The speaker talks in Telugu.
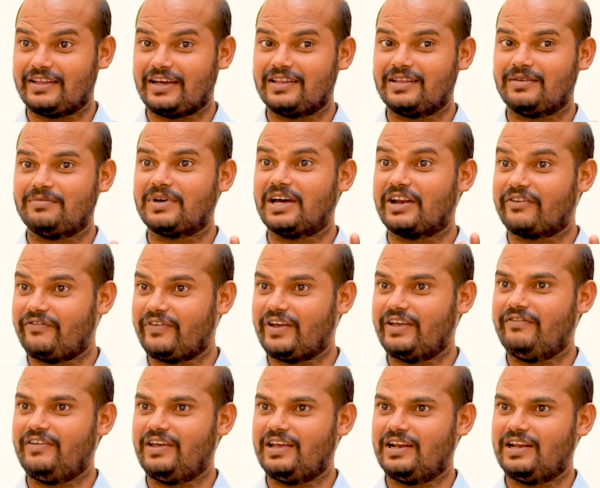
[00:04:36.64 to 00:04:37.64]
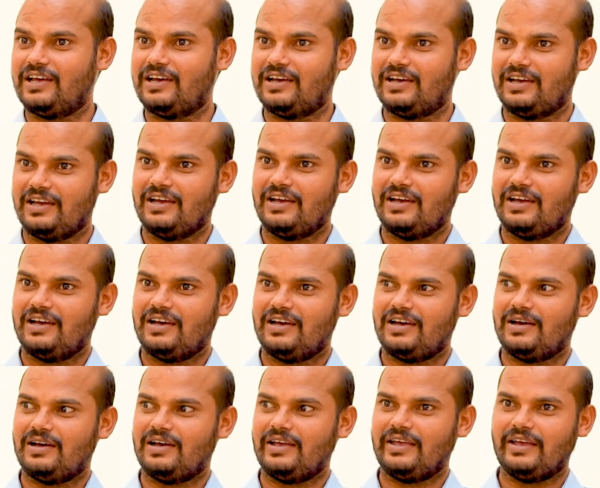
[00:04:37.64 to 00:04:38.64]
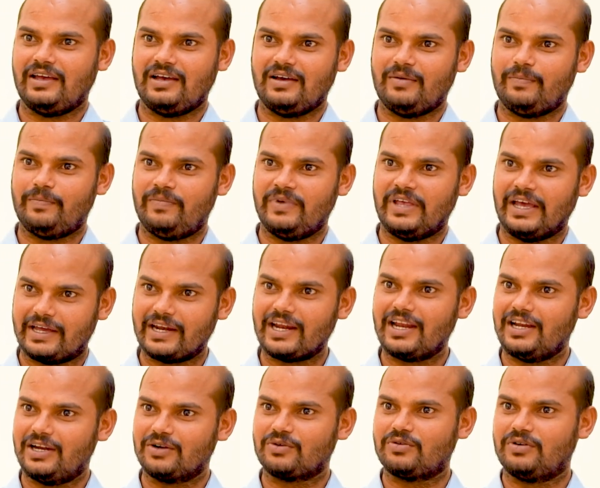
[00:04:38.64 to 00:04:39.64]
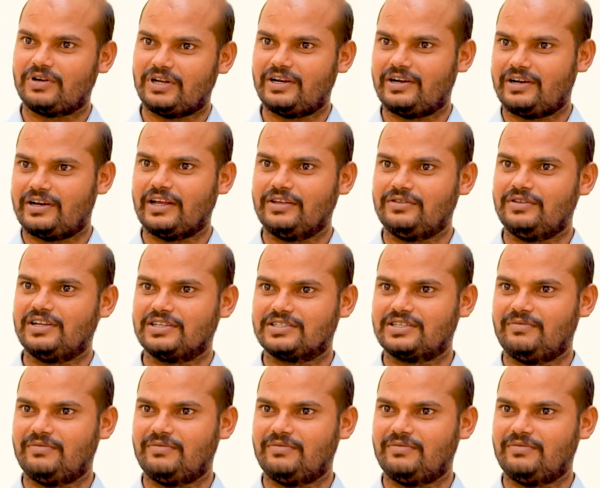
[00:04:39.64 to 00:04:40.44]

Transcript: దాదాపుగా అరవై వేల ఎకరాలు అనుకుంటాను రైతులకు